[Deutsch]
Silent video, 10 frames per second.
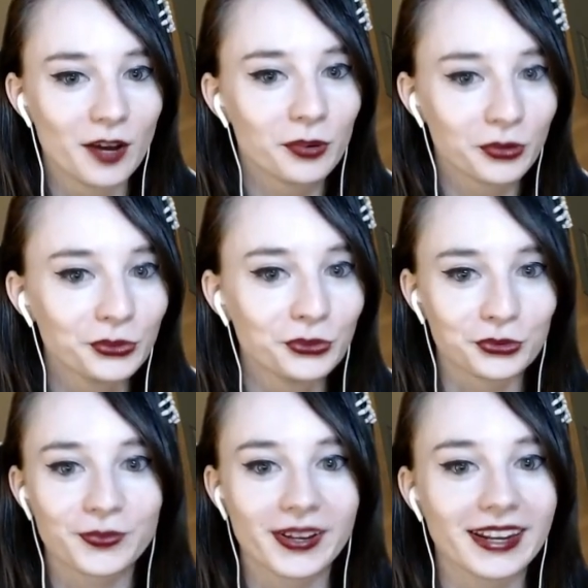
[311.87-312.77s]

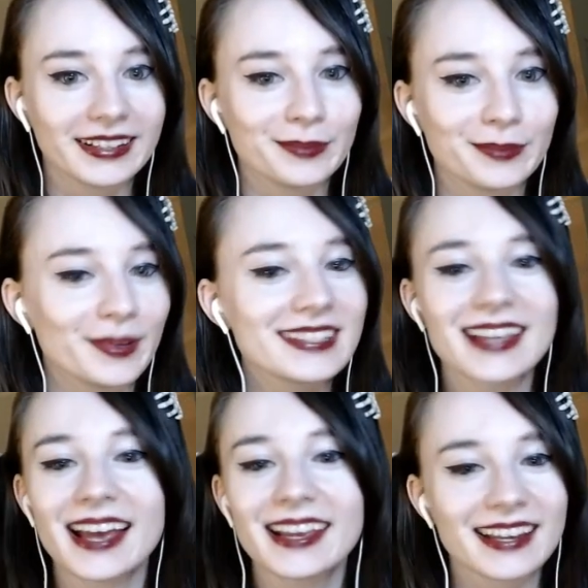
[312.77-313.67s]
Prüfung, meine Liebe. Es
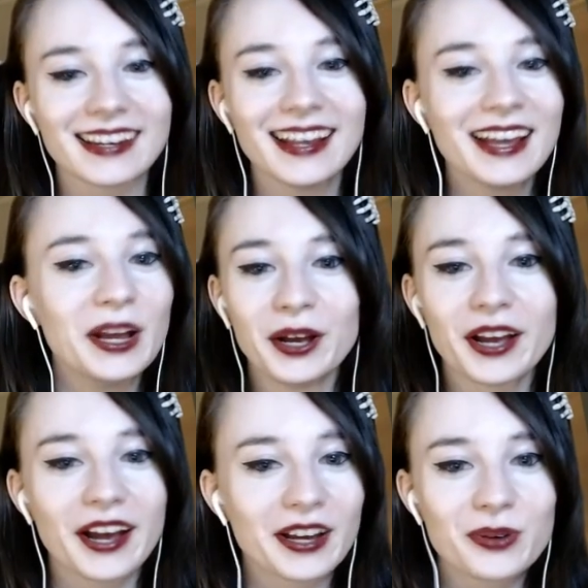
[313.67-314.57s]
sei denn,
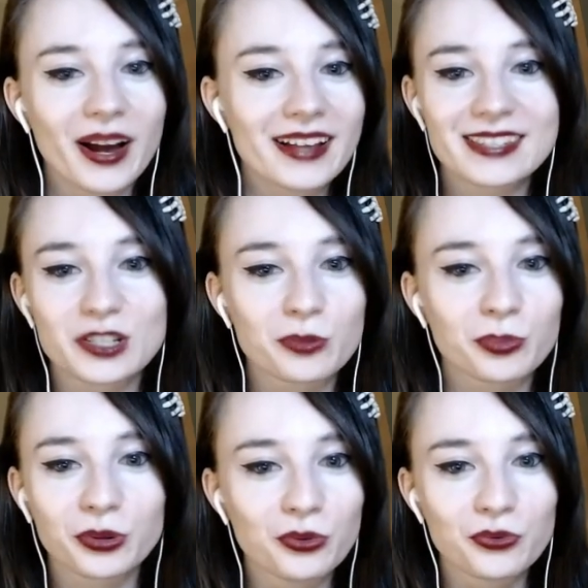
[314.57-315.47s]
äh, du hast eine
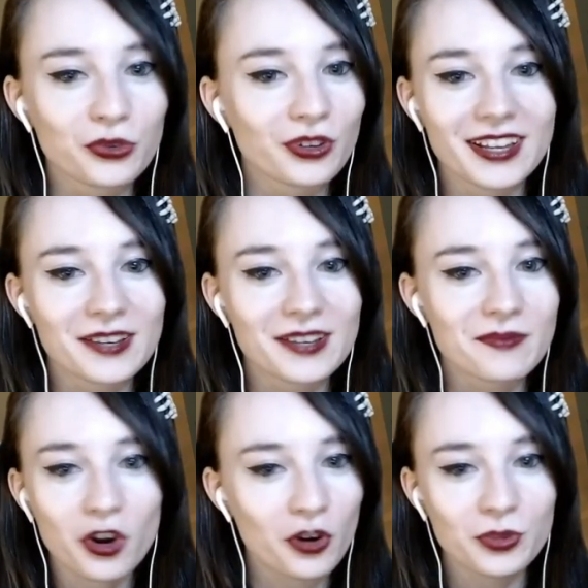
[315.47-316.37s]
Prüfung
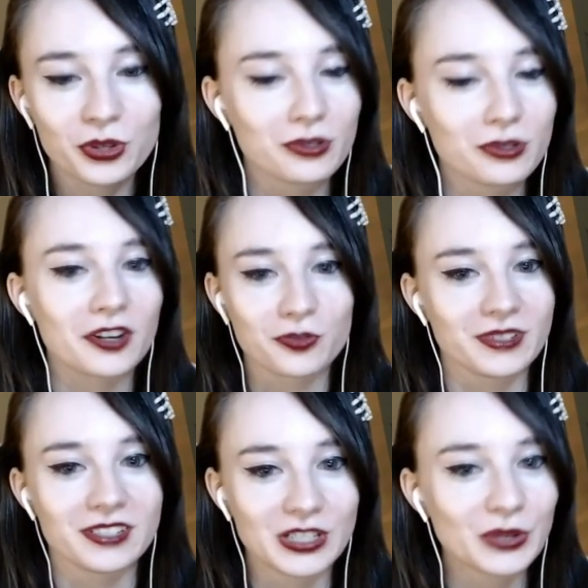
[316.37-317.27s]
im
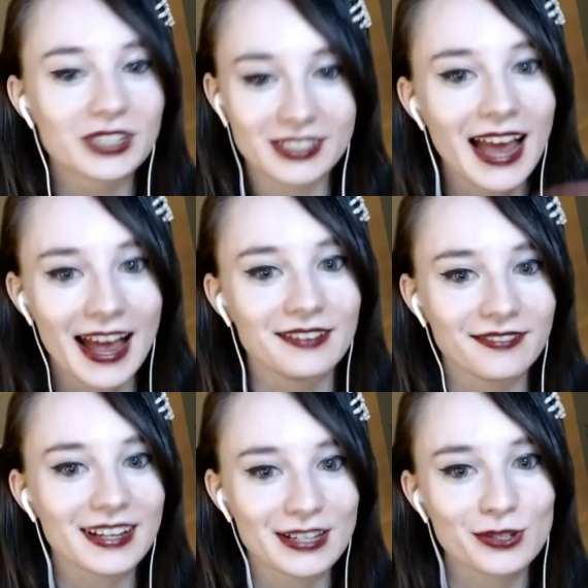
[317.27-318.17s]
Computerspielen und dann
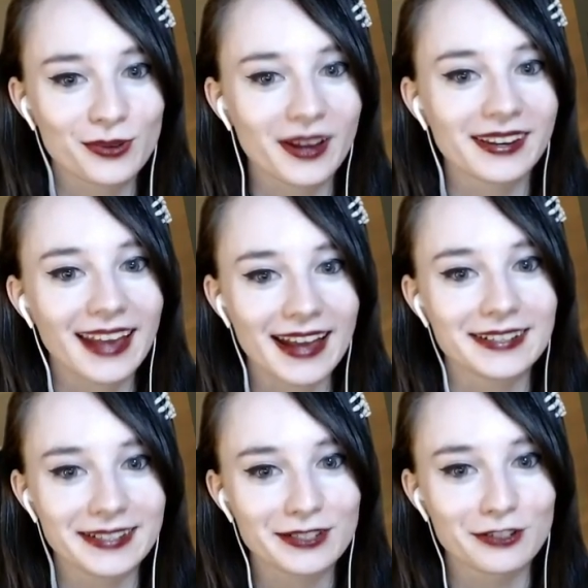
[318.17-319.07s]
wärst du an der
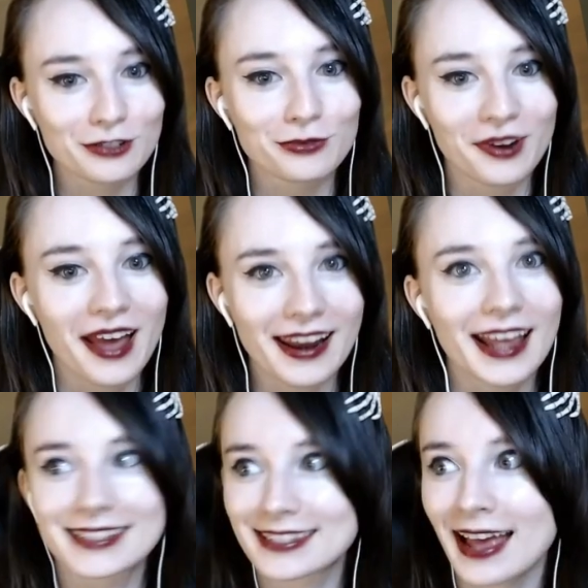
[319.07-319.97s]
geilsten Schule
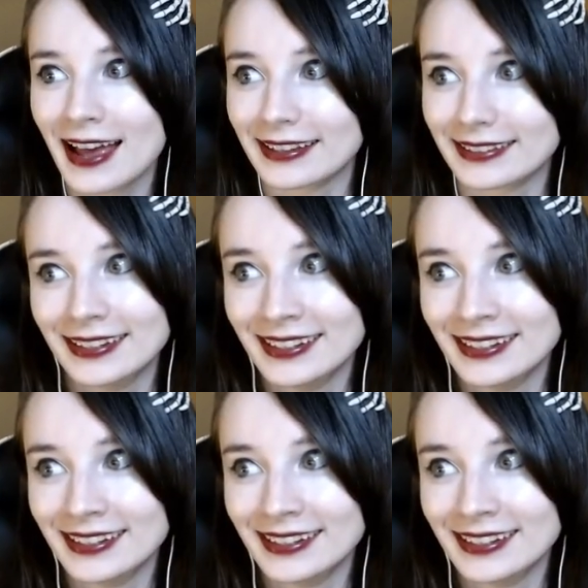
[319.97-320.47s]
aller Zeiten.